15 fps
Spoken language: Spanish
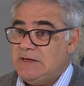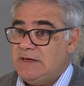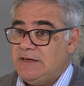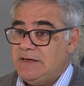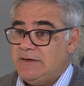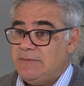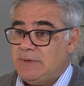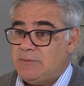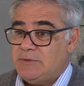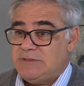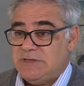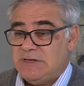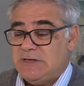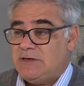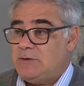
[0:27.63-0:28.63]
Eh,
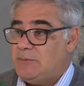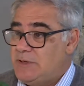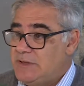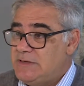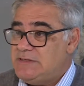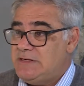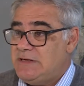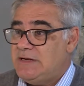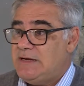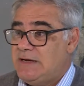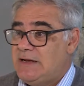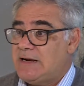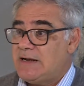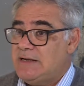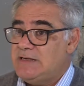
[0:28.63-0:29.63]
vamos a, como les decía,
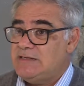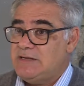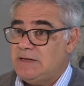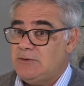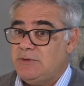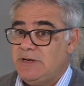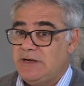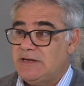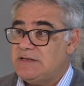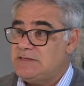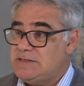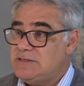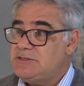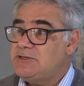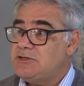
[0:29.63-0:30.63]
a realizar un
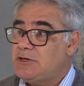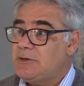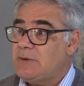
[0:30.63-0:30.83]
ejercicio de